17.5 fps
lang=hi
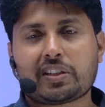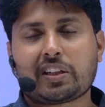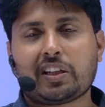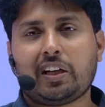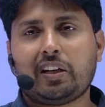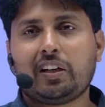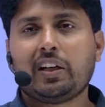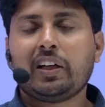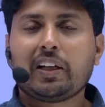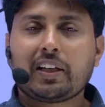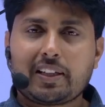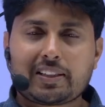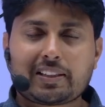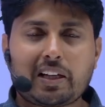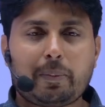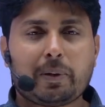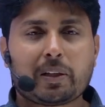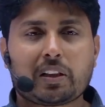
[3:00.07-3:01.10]
ना
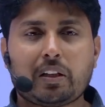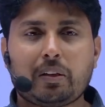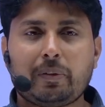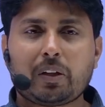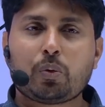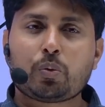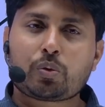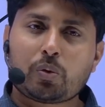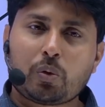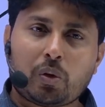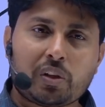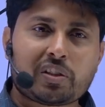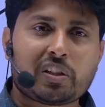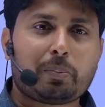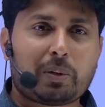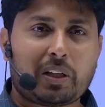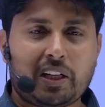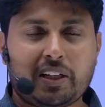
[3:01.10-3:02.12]
इसका मतलब है कि उसको
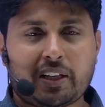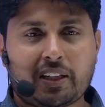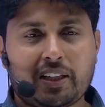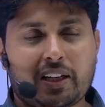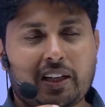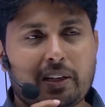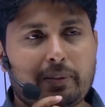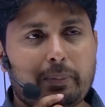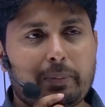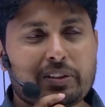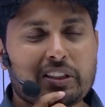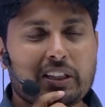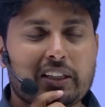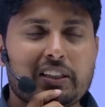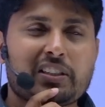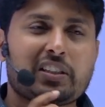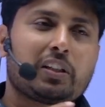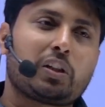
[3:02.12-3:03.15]
कॉन्सेप्ट क्लियर नहीं कई बार बच्चा
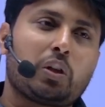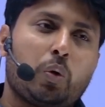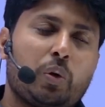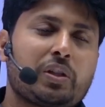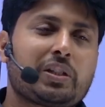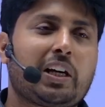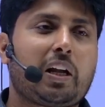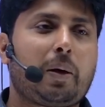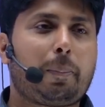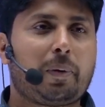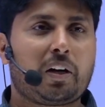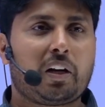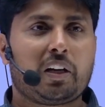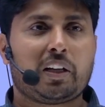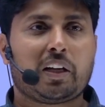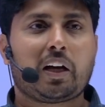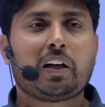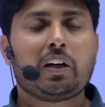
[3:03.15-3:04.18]
कहता सर थ्योरी सारा पढ़
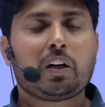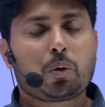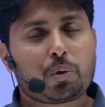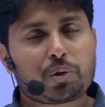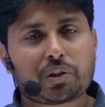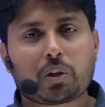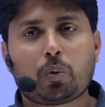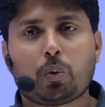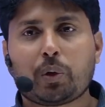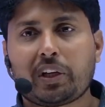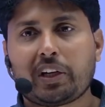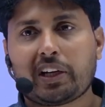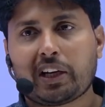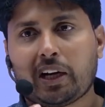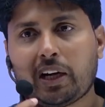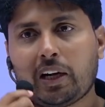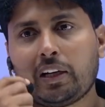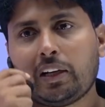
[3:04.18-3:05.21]
लिया क्वेश्चन हो ही नहीं
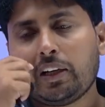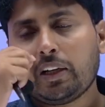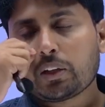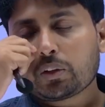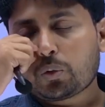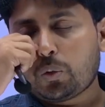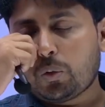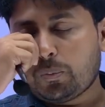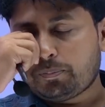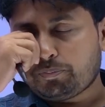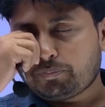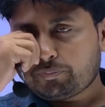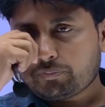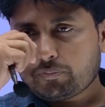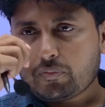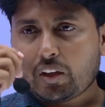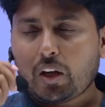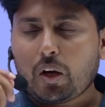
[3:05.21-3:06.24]
रहा तो
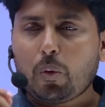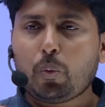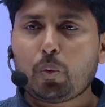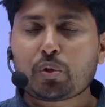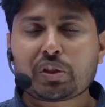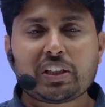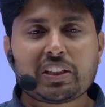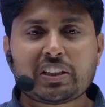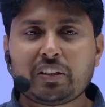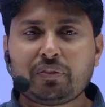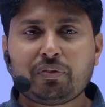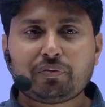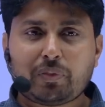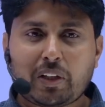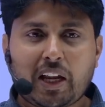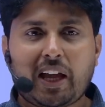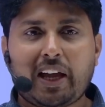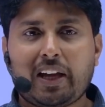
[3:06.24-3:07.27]
उसने सिर्फ
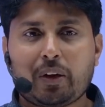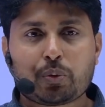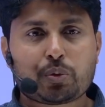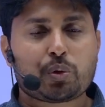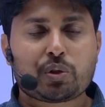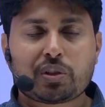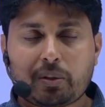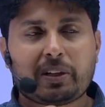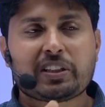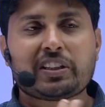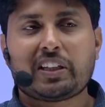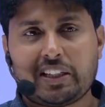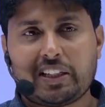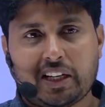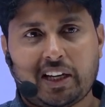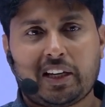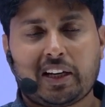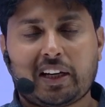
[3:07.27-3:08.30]
पढ़ा है उसको समझ नहीं
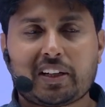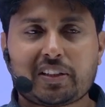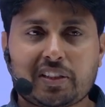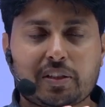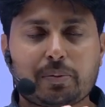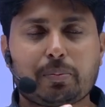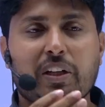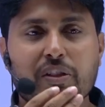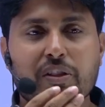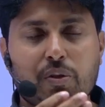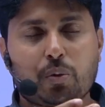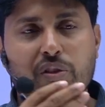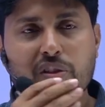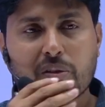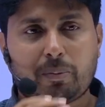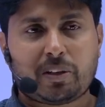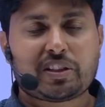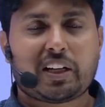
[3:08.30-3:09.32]
आया अगर सच में किसी को
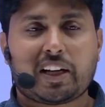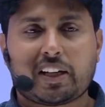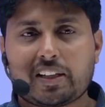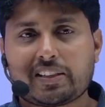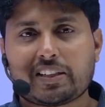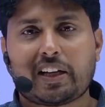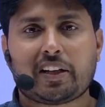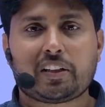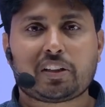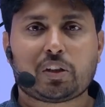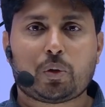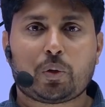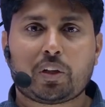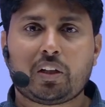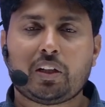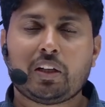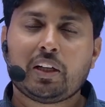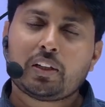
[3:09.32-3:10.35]
समझ आ गया सारी
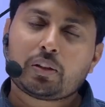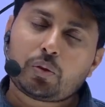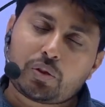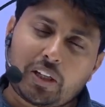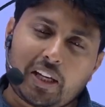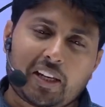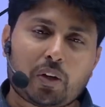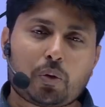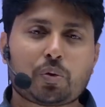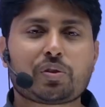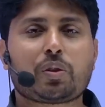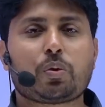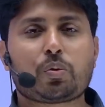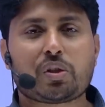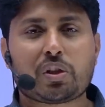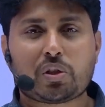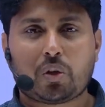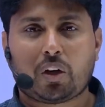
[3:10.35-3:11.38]
थ्योरी तो सारे क्वेश्चन
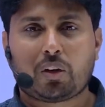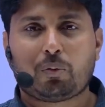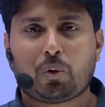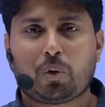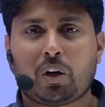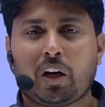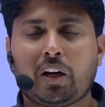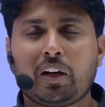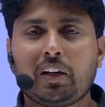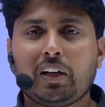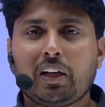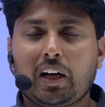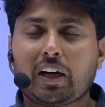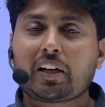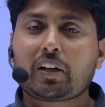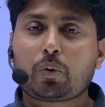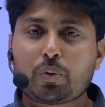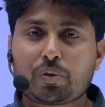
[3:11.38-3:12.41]
उससे सॉल्व होगा
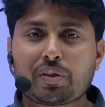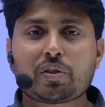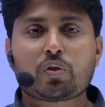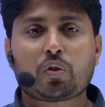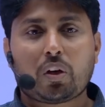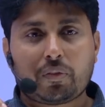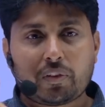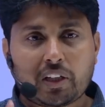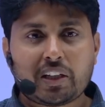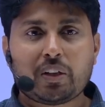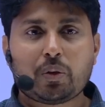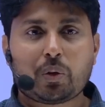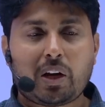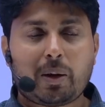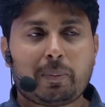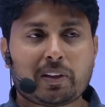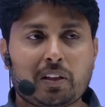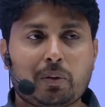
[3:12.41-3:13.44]
अगर क्वेश्चन सॉल्व नहीं हो
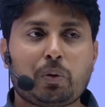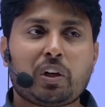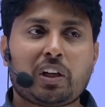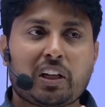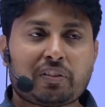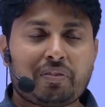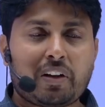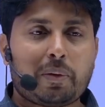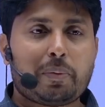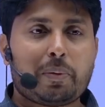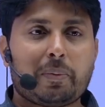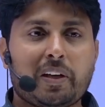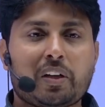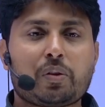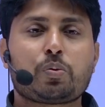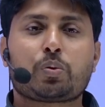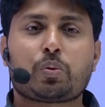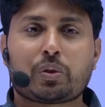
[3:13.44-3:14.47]
रहा मतलब वो फहमी में है
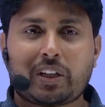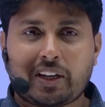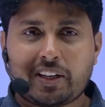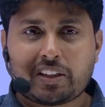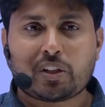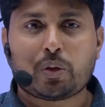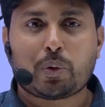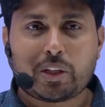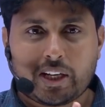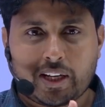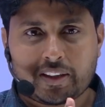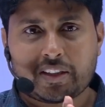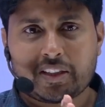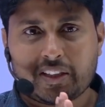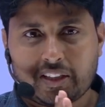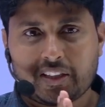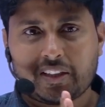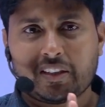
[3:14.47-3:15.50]
कि उसको सारी थ्योरी
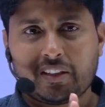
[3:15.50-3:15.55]
आती है